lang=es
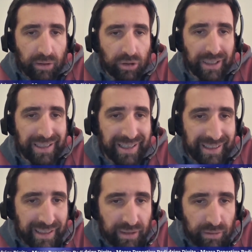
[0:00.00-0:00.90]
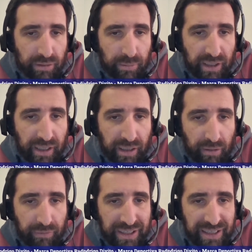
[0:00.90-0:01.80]
otras áreas, como la
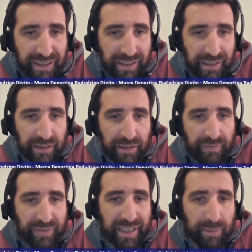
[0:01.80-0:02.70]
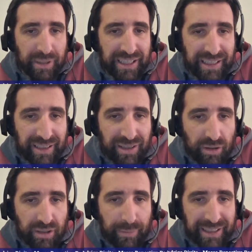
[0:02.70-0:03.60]
oficina de
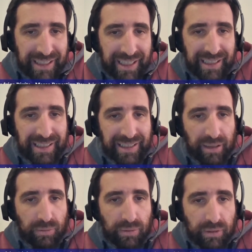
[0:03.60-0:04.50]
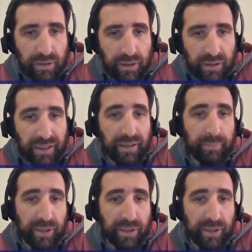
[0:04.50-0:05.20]
administración de materiales de salud, eh, de,